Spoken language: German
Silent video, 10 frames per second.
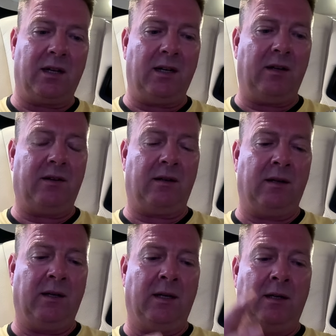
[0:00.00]
geht,
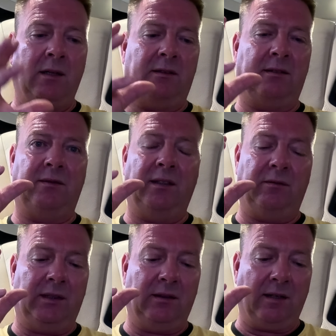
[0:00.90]
ist es wie,
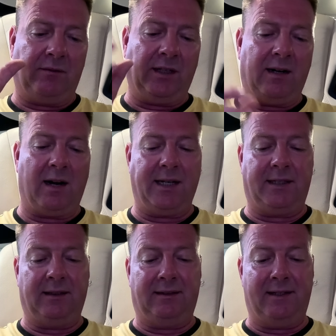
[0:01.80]
wie, wie ein
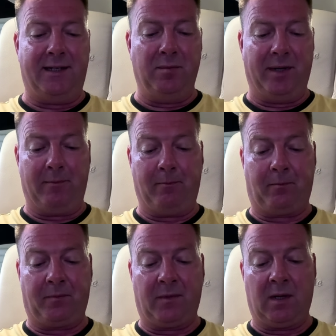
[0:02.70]
leichtes Dimmen.
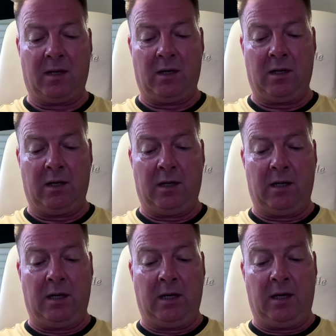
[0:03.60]

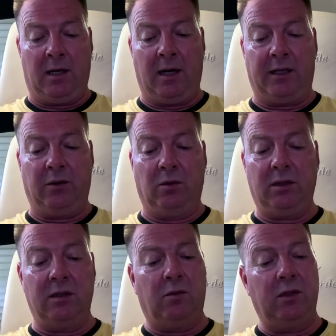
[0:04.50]
Ja, hier
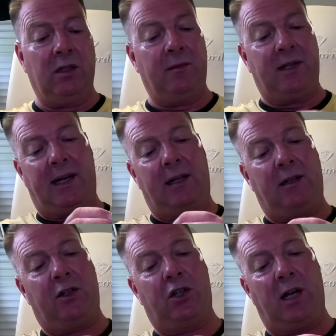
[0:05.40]
unten im unteren Teil,
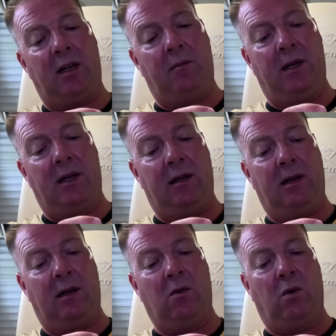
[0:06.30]
das scheint mir dann
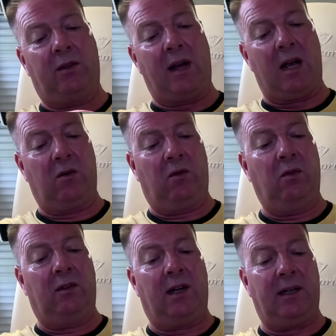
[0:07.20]
der große Akku
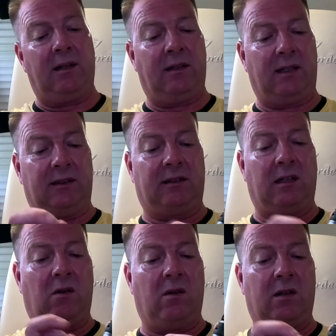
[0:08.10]
zu sein. Das ist
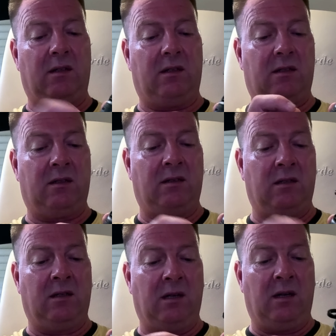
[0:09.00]
auch, äh,
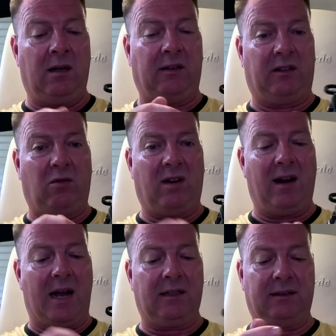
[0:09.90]
das ist auch
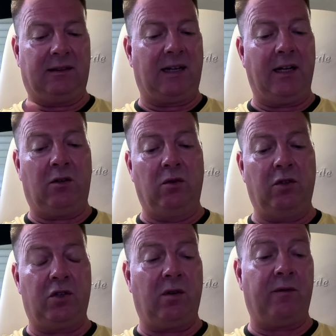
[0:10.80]
Glas, das ist kein
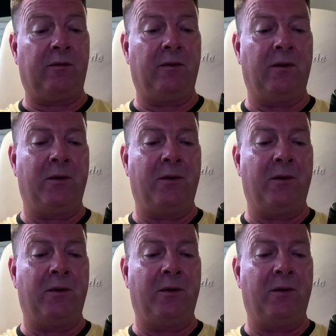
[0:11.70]
Kunststoff.